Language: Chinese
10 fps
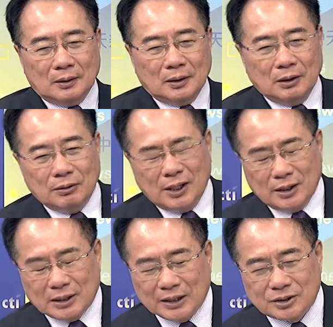因为
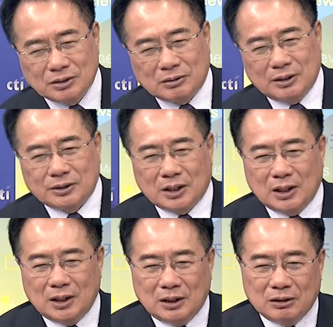当时的这
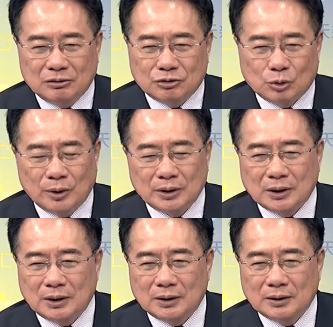个所谓
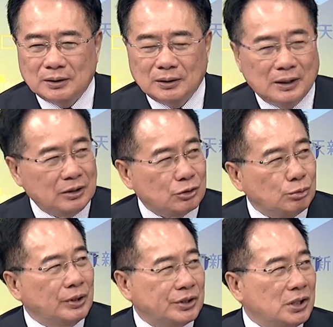的呃
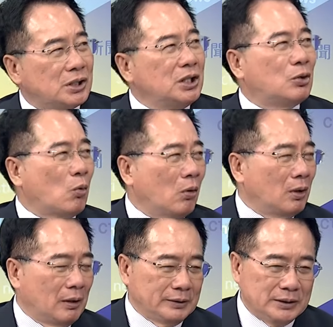土耳其帝国
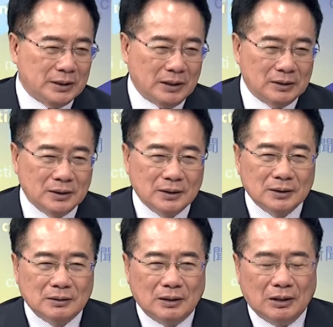哈，以前
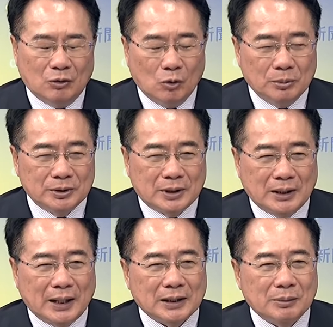呃我们给
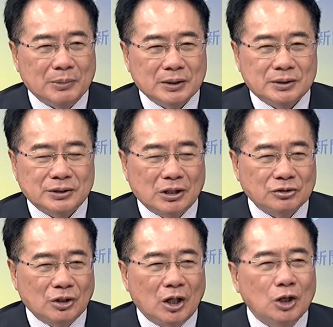它一个名字叫
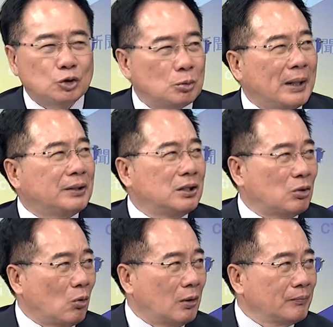做奥图曼帝
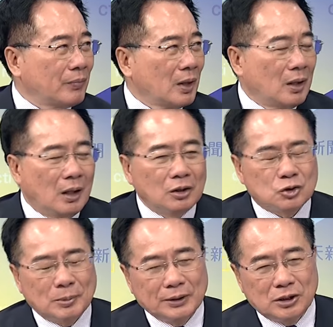国。对，奥
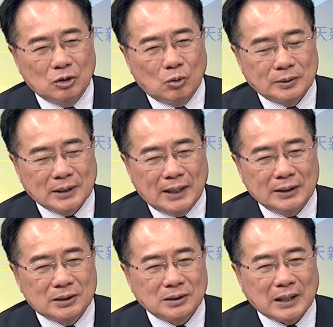图曼帝国在
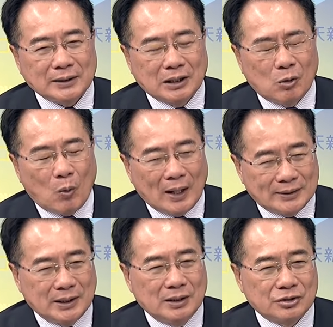一次大战瓦
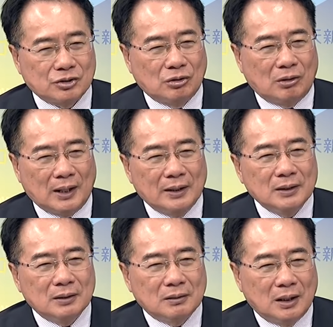解的时候啊，
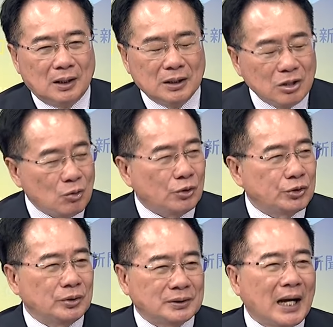那英国
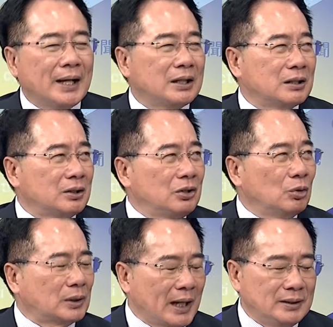就答应
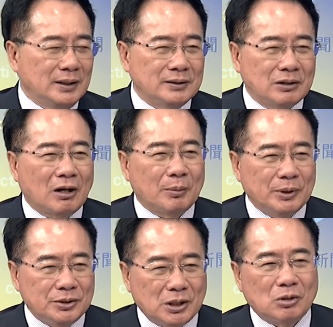犹太人到那
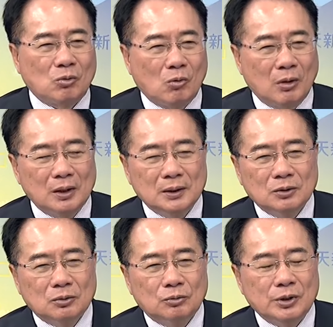边建国。
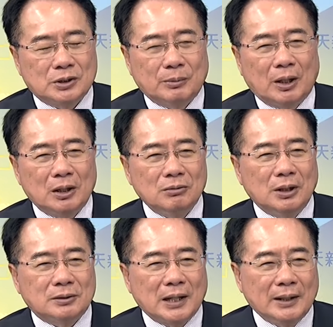为什么？因
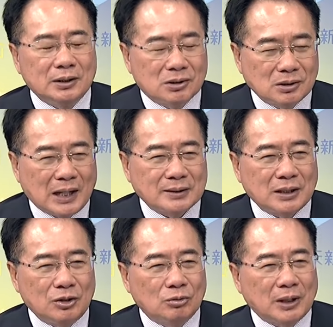为在一次大
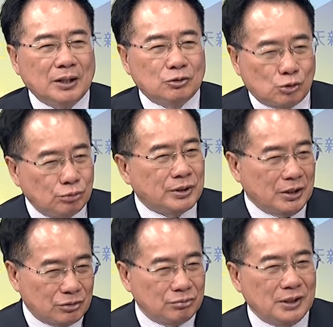战犹太人出
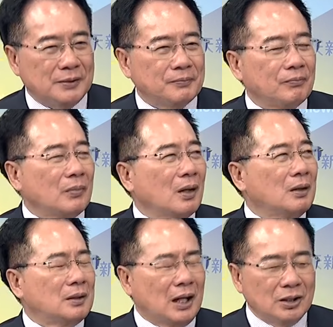钱出力，嗯，
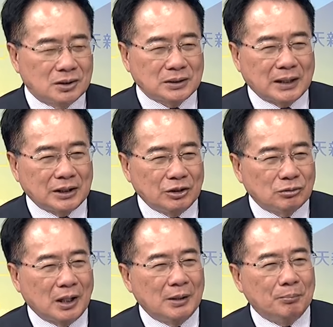那二次大战犹
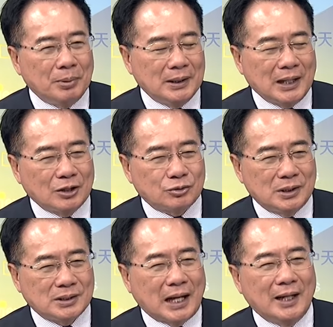太人被纳粹
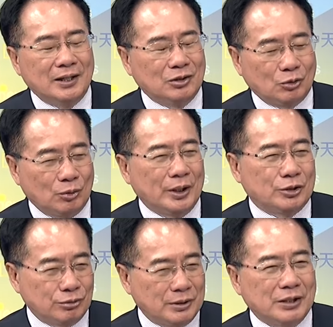杀害很多，诶
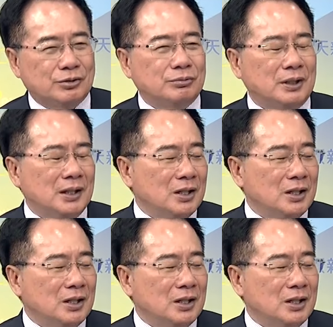出钱出力，